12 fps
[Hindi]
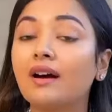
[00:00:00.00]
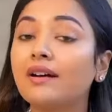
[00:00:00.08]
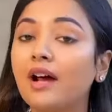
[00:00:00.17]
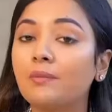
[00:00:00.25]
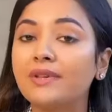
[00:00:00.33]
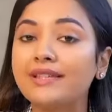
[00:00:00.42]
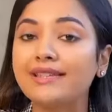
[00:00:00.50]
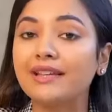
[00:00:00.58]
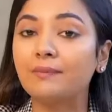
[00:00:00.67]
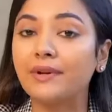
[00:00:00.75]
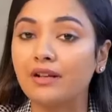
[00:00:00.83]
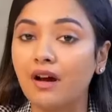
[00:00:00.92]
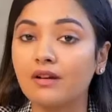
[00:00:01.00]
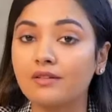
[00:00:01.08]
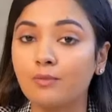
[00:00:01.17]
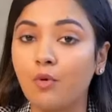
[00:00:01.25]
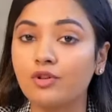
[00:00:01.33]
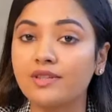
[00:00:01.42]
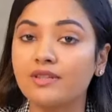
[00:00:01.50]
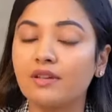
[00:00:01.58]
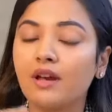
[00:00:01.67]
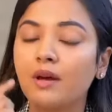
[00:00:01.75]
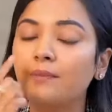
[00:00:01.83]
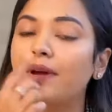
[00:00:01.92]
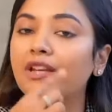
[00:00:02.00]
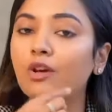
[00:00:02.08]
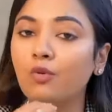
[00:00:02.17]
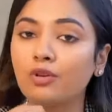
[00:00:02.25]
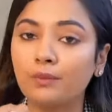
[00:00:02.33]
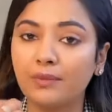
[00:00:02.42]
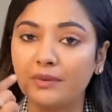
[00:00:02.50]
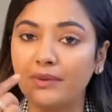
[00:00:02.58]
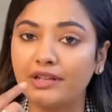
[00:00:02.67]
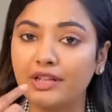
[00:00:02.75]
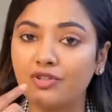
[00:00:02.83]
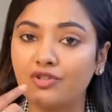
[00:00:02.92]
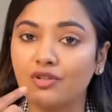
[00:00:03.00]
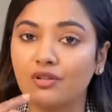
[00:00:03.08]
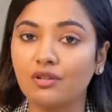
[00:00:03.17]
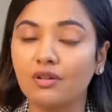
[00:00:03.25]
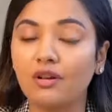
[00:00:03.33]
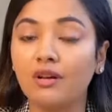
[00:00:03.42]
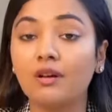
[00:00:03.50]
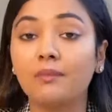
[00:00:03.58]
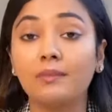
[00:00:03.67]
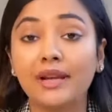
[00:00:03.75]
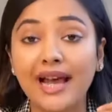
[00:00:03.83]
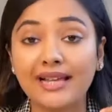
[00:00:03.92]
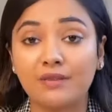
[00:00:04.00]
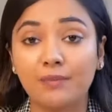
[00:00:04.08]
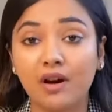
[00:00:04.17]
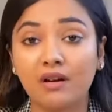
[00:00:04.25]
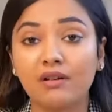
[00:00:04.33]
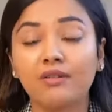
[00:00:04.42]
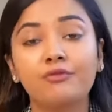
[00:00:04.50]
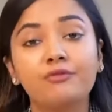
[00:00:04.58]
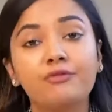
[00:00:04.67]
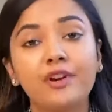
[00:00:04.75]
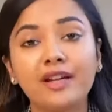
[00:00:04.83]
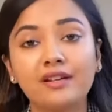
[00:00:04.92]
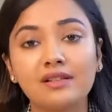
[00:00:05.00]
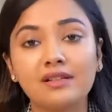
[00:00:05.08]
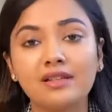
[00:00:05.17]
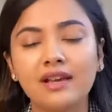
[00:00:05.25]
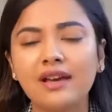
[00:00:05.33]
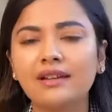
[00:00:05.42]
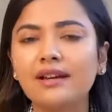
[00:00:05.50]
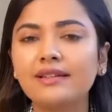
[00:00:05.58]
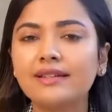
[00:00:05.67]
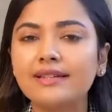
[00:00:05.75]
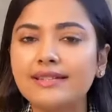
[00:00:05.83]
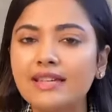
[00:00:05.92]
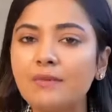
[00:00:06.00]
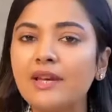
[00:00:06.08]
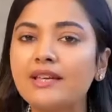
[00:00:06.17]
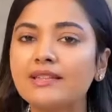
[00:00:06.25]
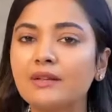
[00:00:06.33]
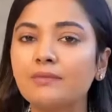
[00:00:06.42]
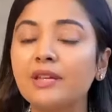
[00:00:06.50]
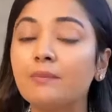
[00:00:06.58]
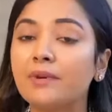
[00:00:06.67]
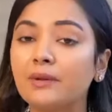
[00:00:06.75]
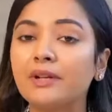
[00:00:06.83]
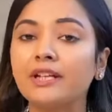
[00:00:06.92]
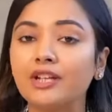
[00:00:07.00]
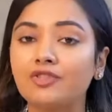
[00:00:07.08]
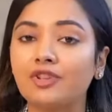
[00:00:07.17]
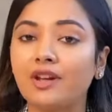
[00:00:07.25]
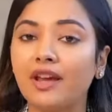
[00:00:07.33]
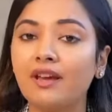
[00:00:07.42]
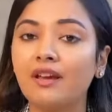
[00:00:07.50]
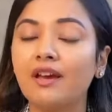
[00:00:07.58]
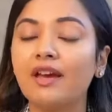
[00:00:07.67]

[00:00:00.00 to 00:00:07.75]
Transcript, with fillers: अगर आपके स्किन पे डार्क स्पॉट्स पेरी ओरल पिगमेंटेशन मिलाजमा फ्रेकल्स या किसी भी किस्म की पिगमेंटेशन है